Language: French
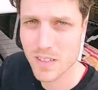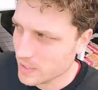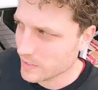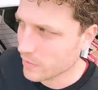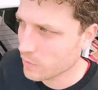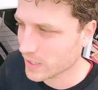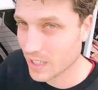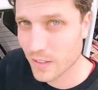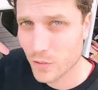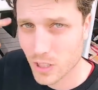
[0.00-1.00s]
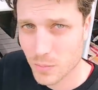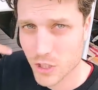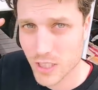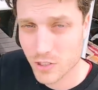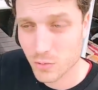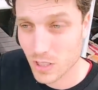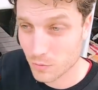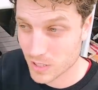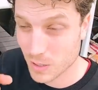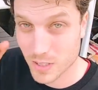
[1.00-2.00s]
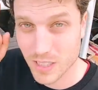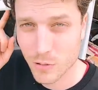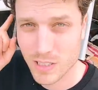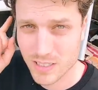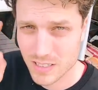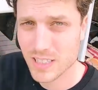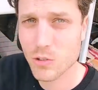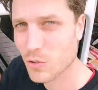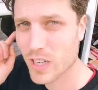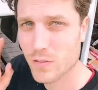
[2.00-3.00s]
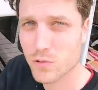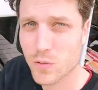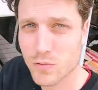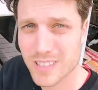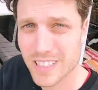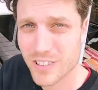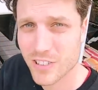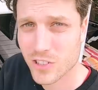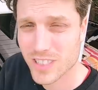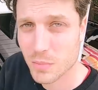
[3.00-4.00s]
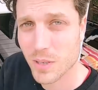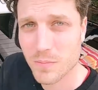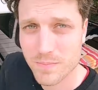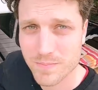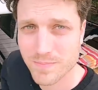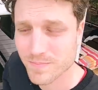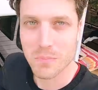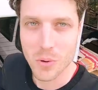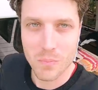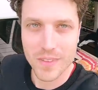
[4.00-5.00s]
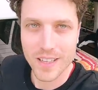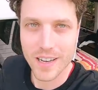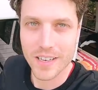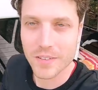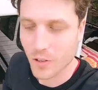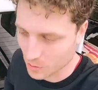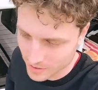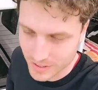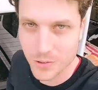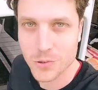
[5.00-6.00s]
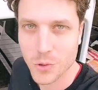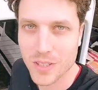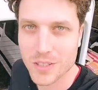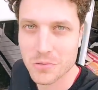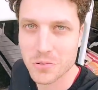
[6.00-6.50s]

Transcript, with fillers: Ça va vous faire travailler votre imagination et vous allez peut-être avoir des idées auxquelles vous ne vous attendiez pas. Bon, allez, on essaie de construire ça tout de